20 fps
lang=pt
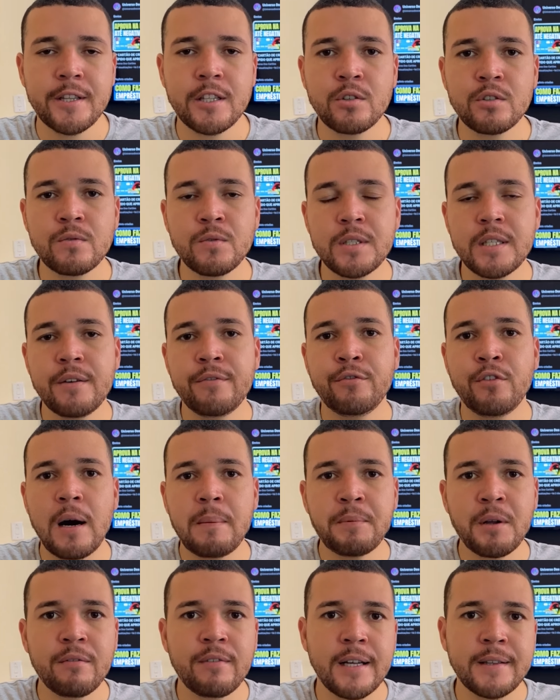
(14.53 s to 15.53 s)
Então se você for
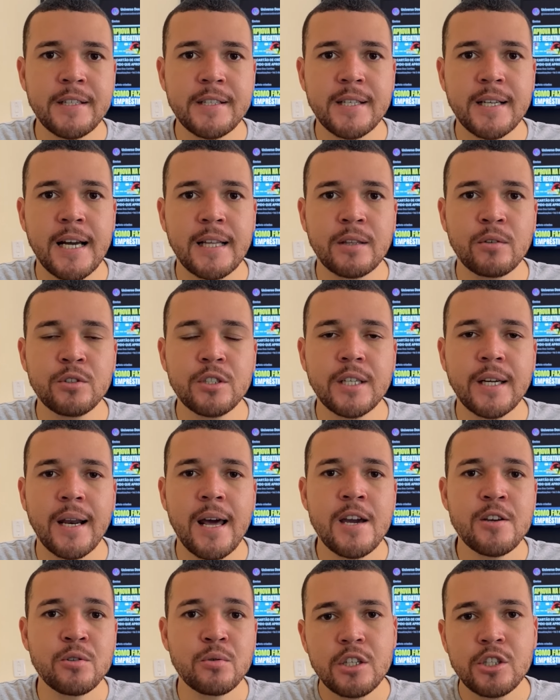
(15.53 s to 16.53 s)
aprovado nesse cartão de
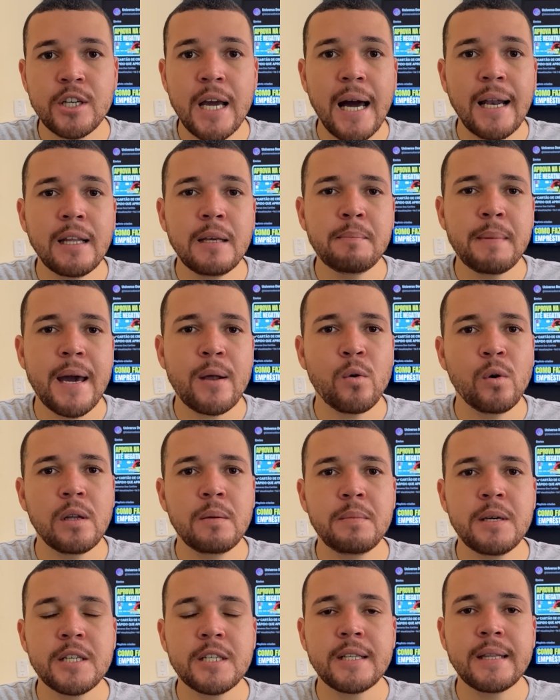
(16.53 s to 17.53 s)
crédito, já libera o
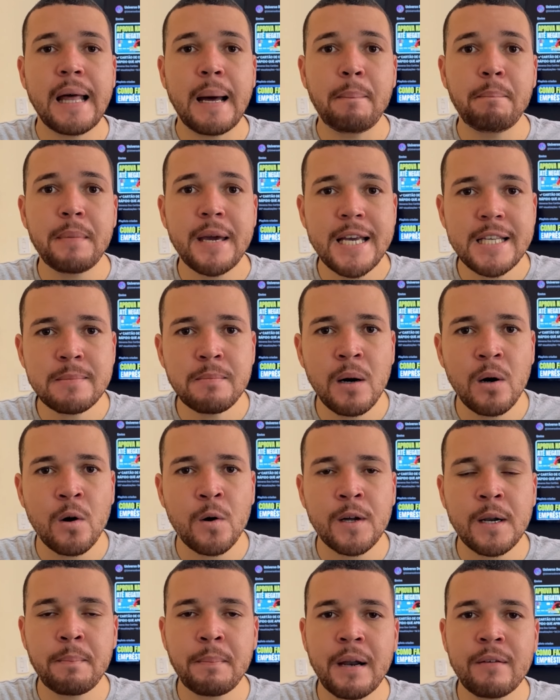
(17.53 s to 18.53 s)
limite na mesma
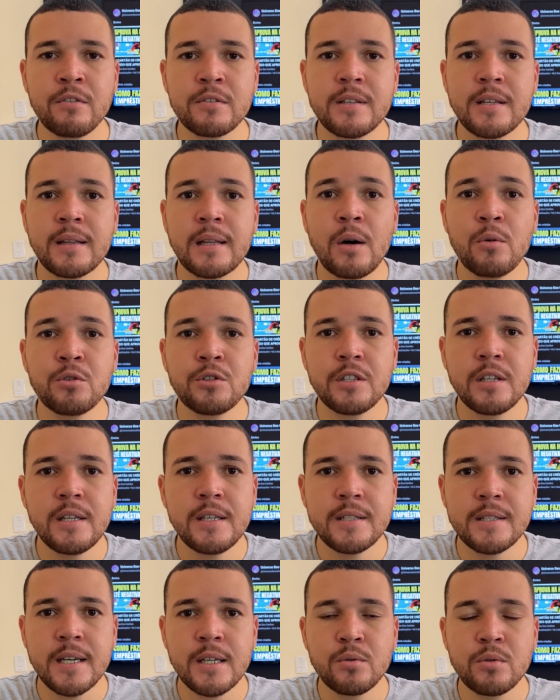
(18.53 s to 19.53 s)
hora para você estar tá
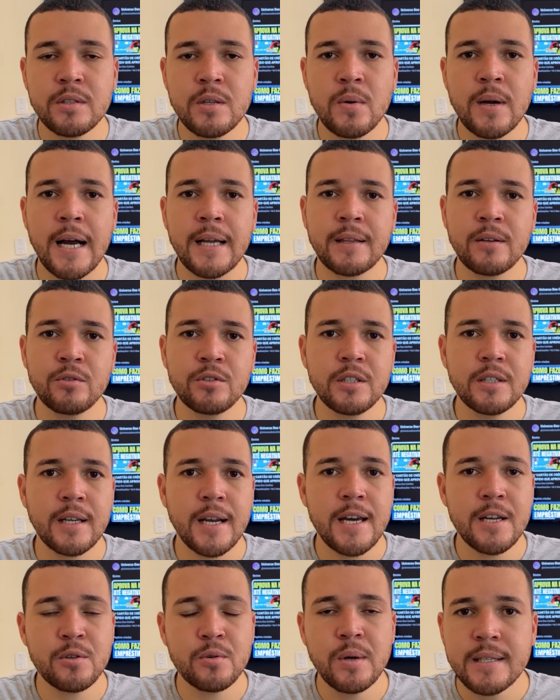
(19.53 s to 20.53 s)
utilizando o seu cartão de
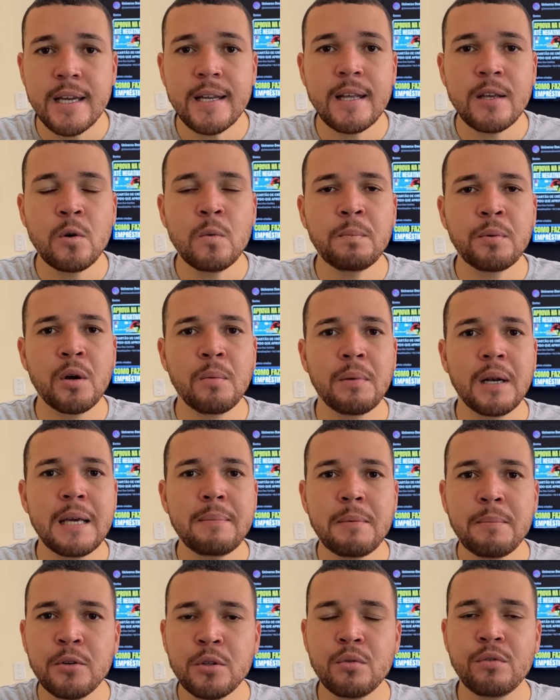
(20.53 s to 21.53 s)
crédito sem nenhum
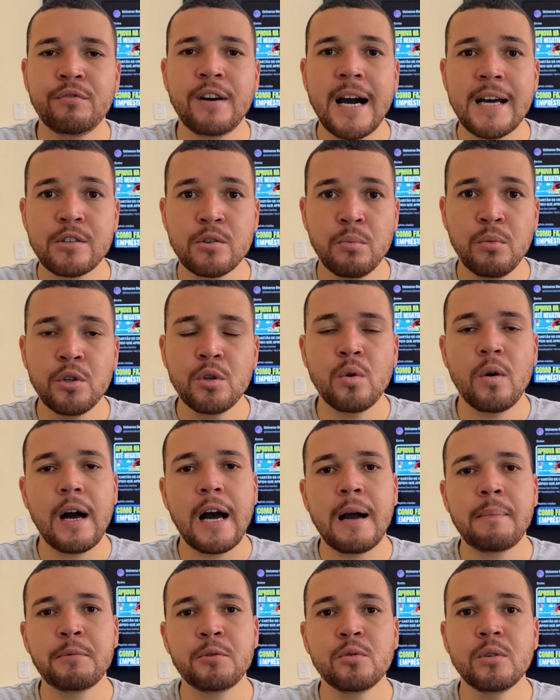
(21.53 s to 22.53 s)
problema, muito fácil, muito
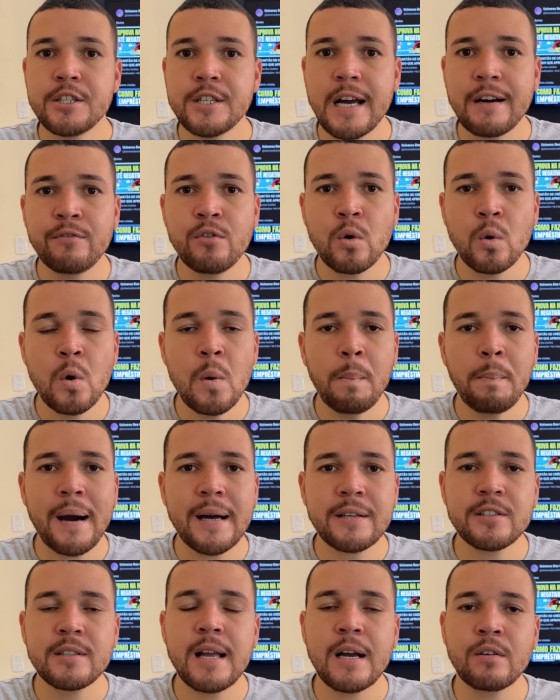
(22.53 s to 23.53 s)
rápido. Já vou
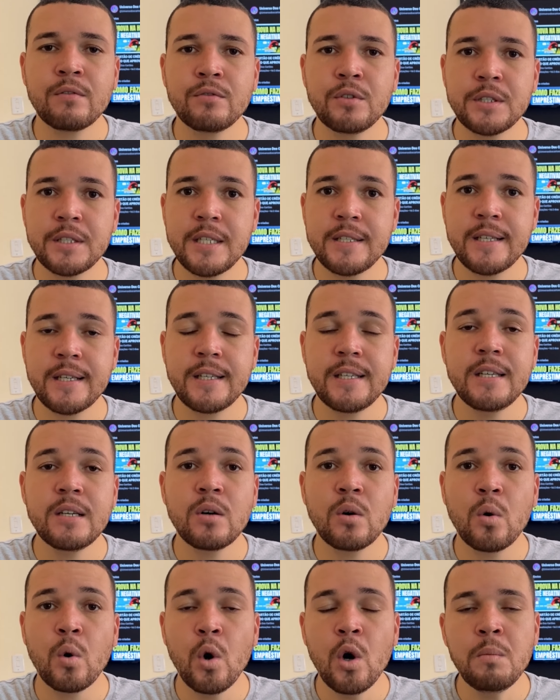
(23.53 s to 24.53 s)
compartilhar com vocês aqui
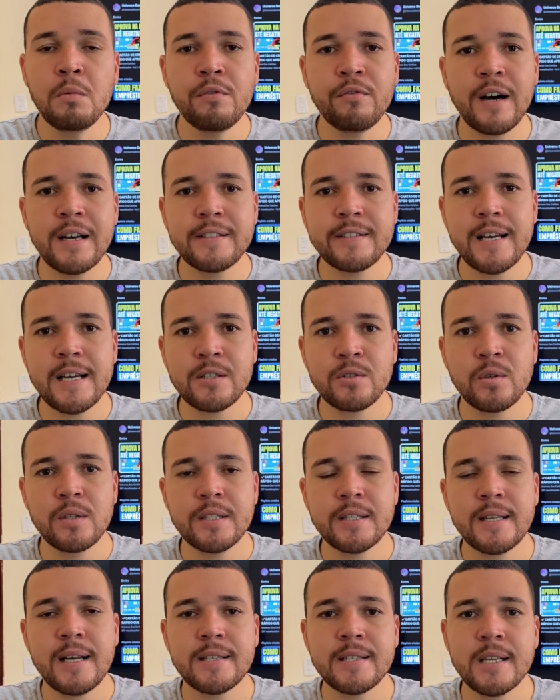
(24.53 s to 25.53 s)
como fazer a
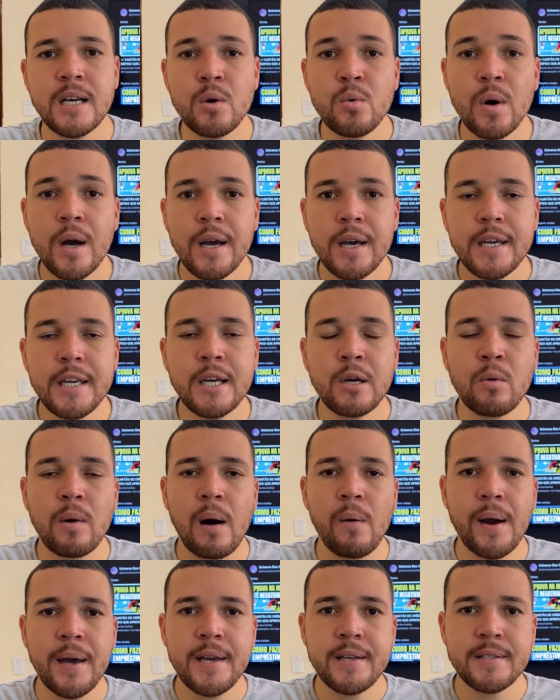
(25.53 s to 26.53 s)
solicitação e
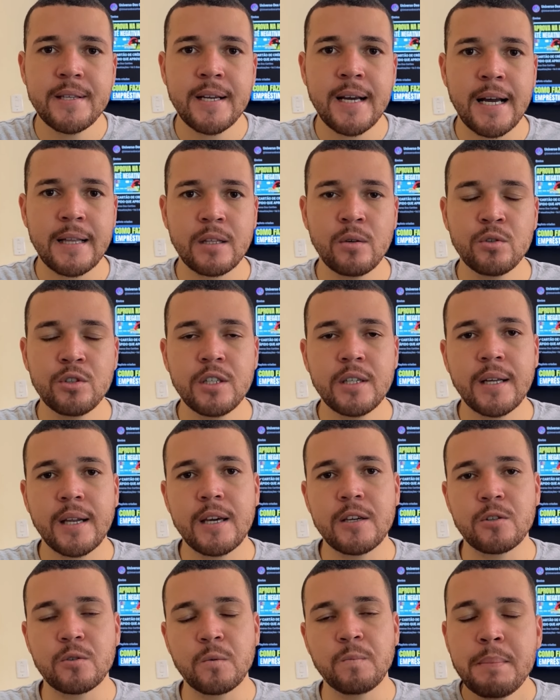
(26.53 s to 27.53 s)
qual é esse cartão de
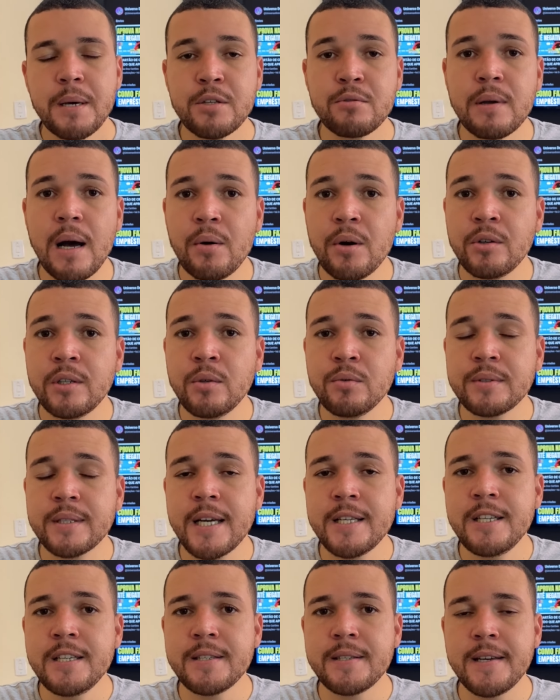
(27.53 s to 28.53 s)
crédito. Pessoal, eu não
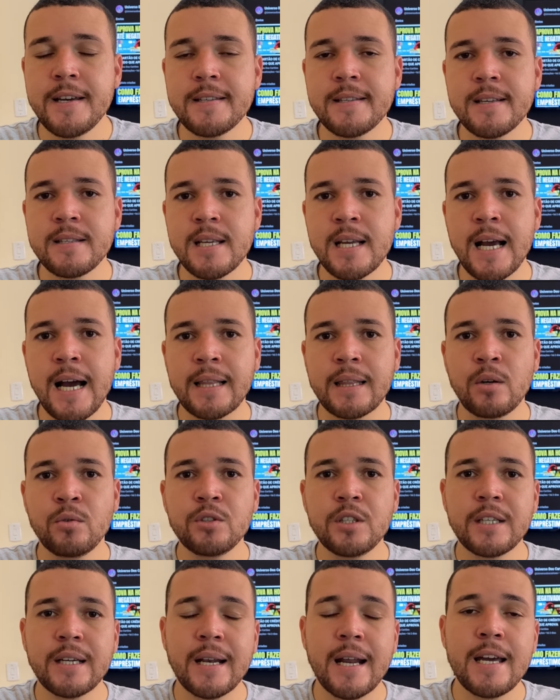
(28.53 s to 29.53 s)
sei dizer se esse
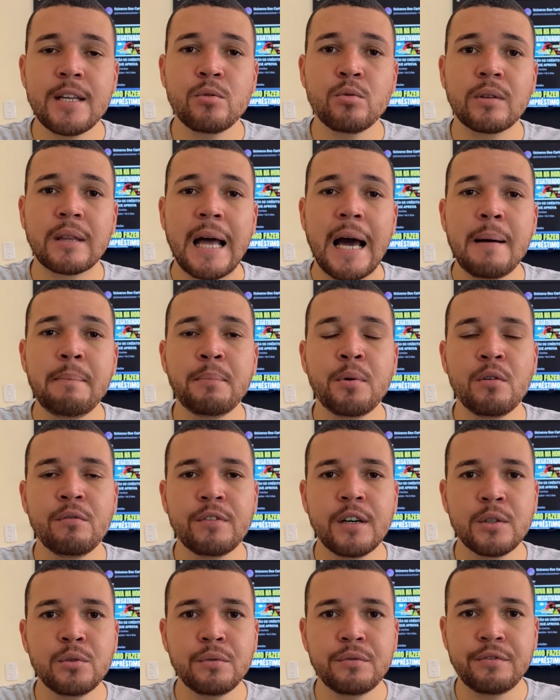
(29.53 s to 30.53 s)
cartão de crédito está
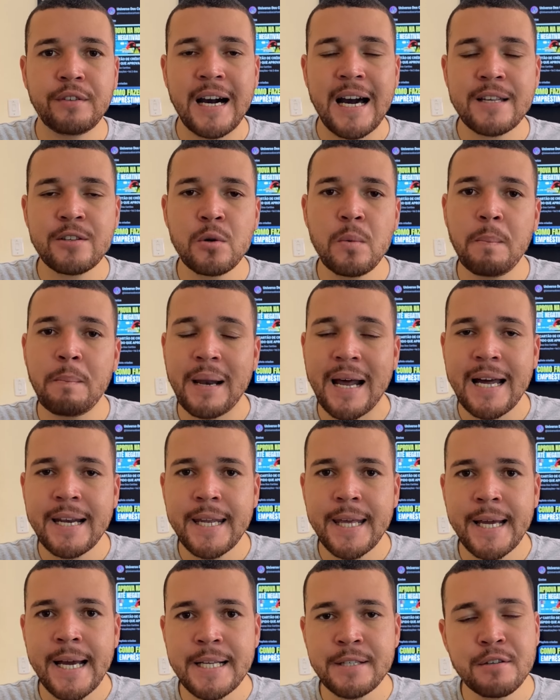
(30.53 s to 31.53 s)
aprovando fácil para
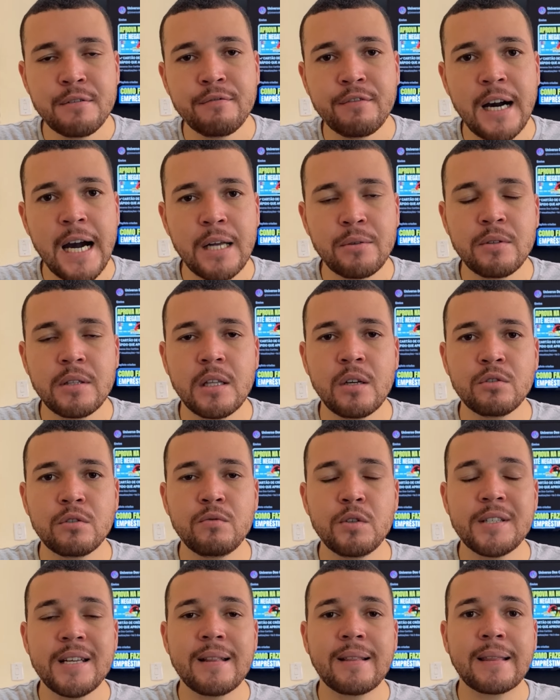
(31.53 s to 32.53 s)
negativado. Então,
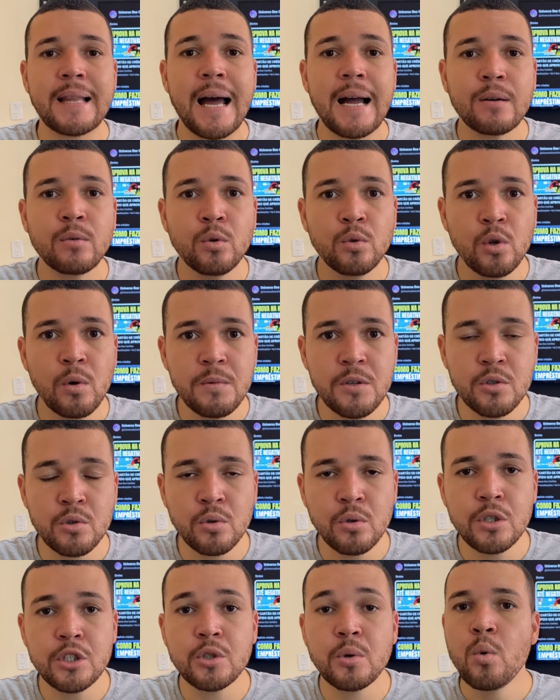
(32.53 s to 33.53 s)
se você tá com o nome
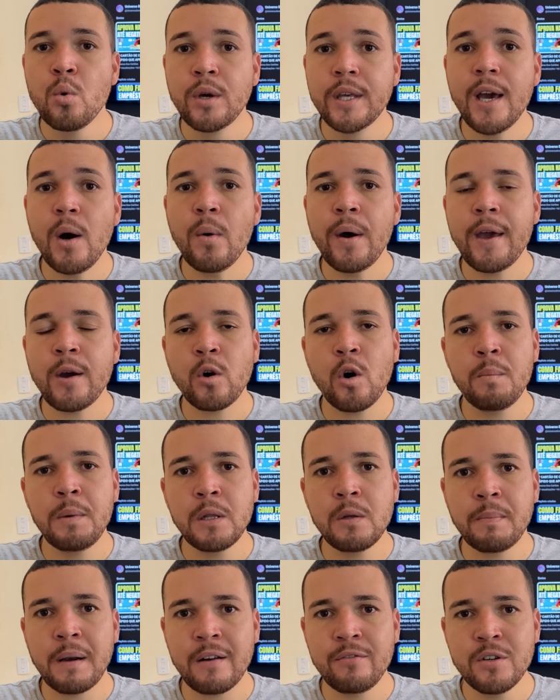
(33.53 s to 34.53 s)
sujo, o que eu
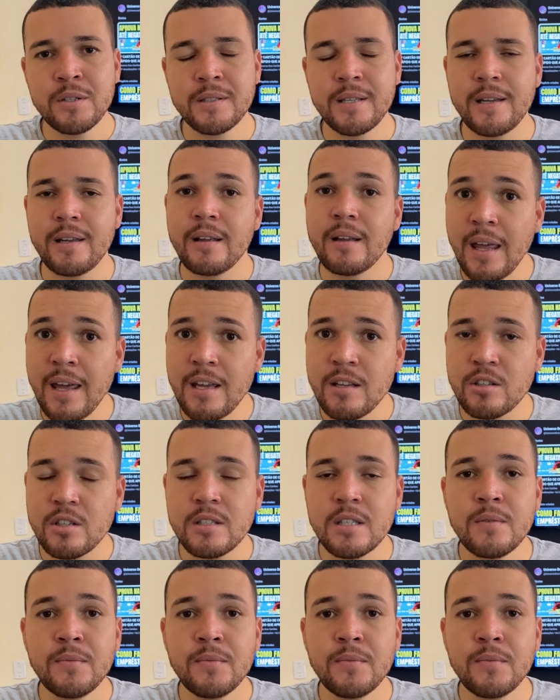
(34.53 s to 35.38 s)
recomendo para você? Tente.